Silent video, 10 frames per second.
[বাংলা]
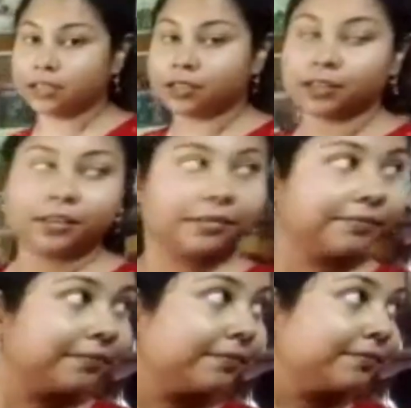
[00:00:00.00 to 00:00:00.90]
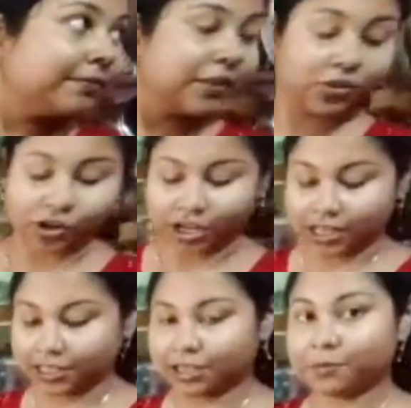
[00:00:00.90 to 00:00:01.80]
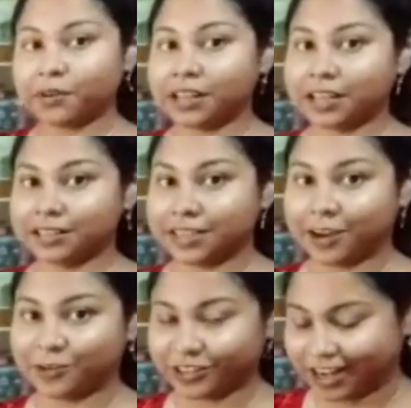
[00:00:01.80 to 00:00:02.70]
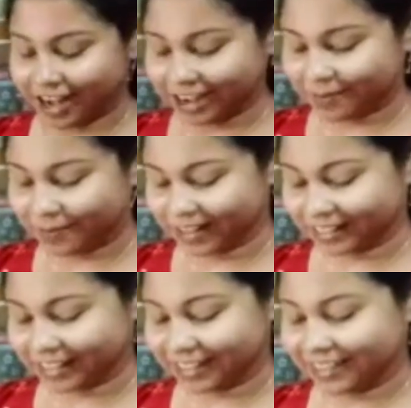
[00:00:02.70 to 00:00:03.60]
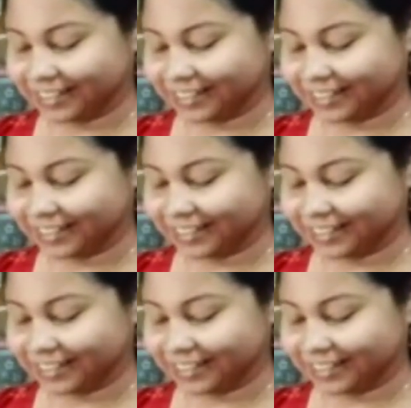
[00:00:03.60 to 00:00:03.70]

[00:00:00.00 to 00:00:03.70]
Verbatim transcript: দিতে সকাল থেকে বলে যাচ্ছে এখনো তার আনার পাত্তা নেই